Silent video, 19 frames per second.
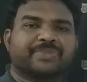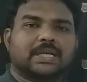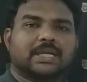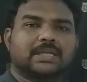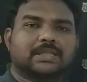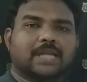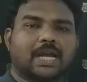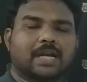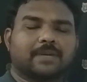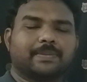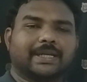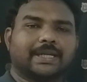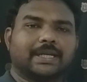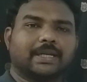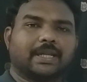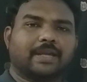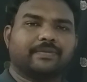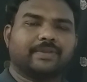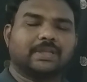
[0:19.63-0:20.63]
స్టాక్
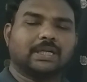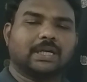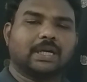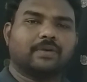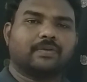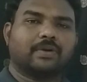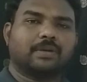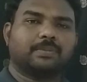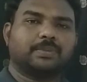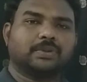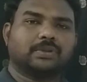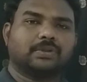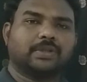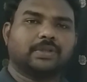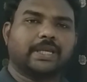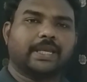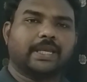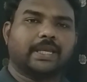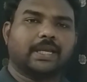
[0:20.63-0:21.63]
మార్కెట్ ఏ విధంగా
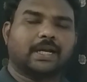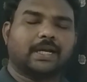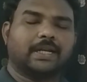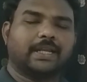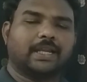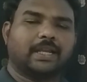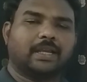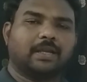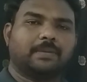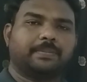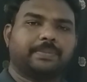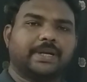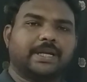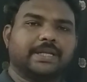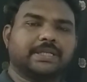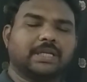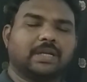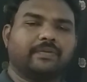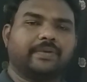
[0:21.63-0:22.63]
ఉండబోతుంది అనే
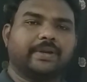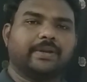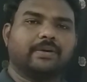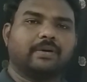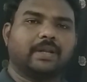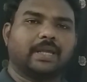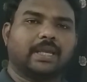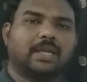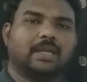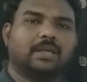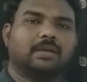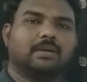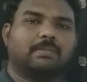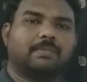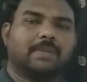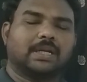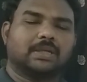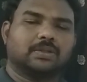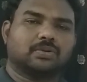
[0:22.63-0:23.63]
ప్రెడిక్షన్ వీడియోని
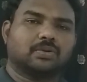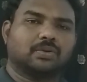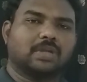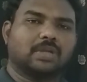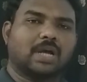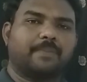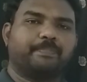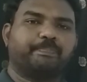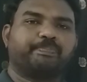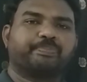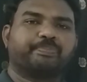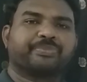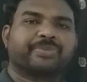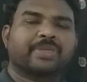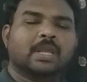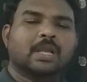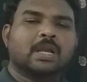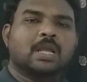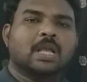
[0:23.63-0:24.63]
మనం చూద్దాం
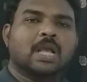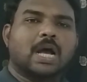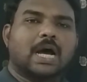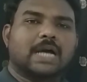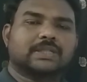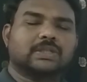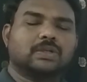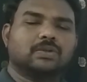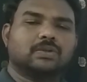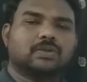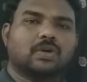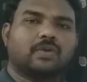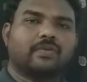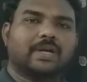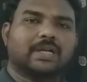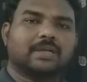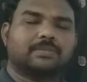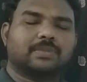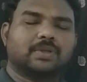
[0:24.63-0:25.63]
అసలు
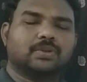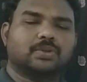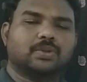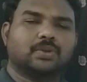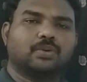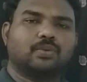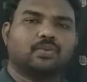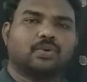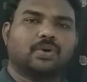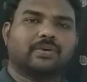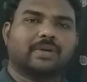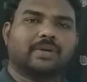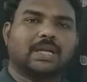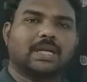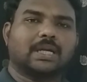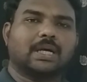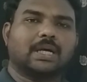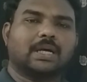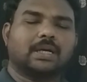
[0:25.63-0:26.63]
సోమవారం రోజు
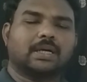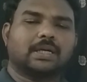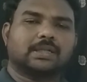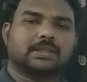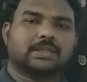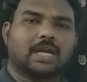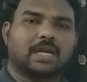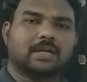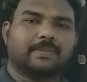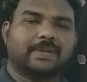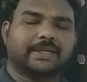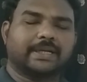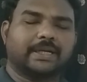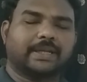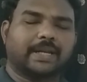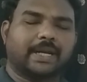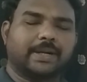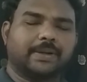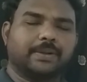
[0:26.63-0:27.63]
ఓవరాల్గా స్టాక్
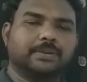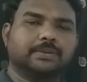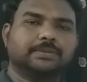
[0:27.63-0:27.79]
మార్కెట్ రెండు